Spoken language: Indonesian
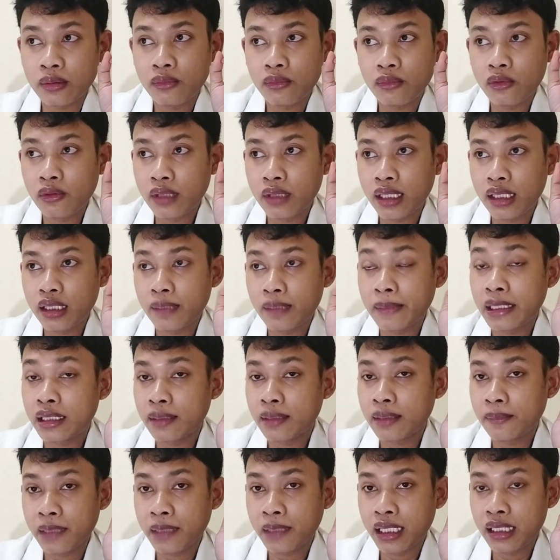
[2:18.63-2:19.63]
Mungkin
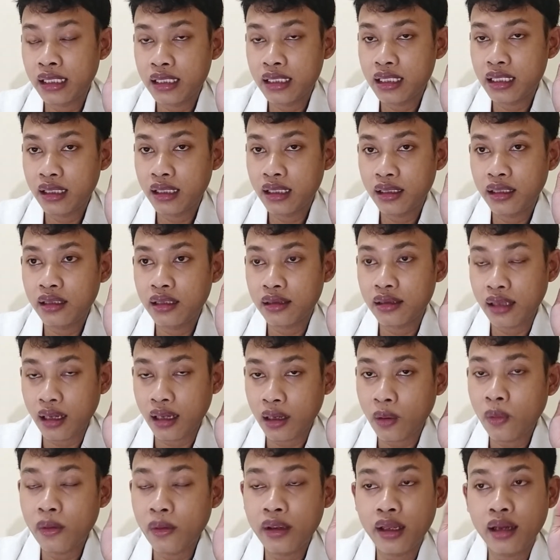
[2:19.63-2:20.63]
teman-teman di sini
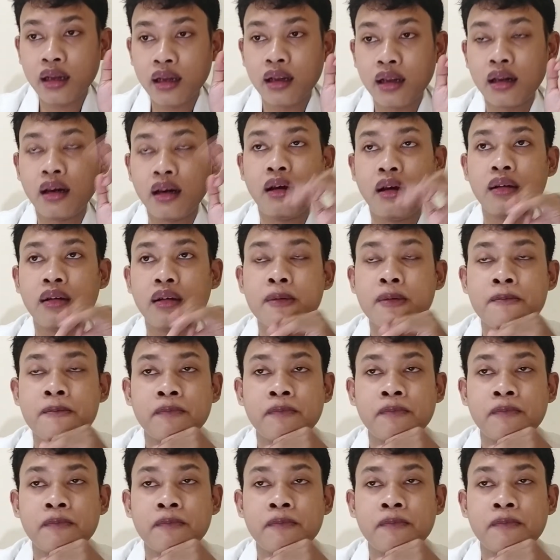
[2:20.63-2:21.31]
tahu ya kalau